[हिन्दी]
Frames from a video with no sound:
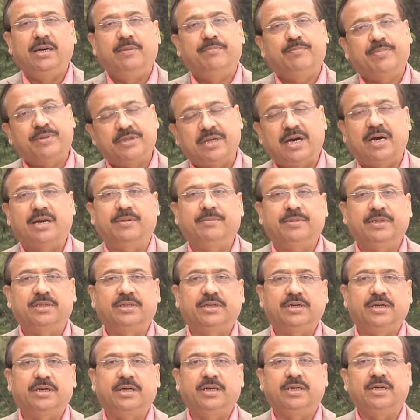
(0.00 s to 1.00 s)

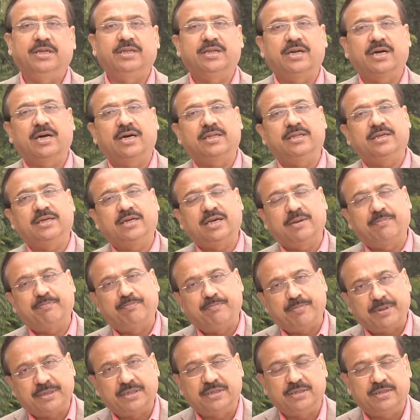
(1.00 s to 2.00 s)
प्रधानमंत्री इंदिरा गांधी के
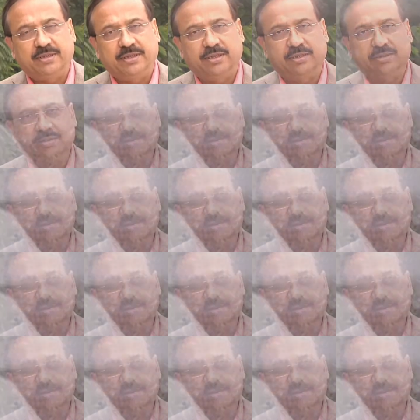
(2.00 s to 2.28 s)
पति थे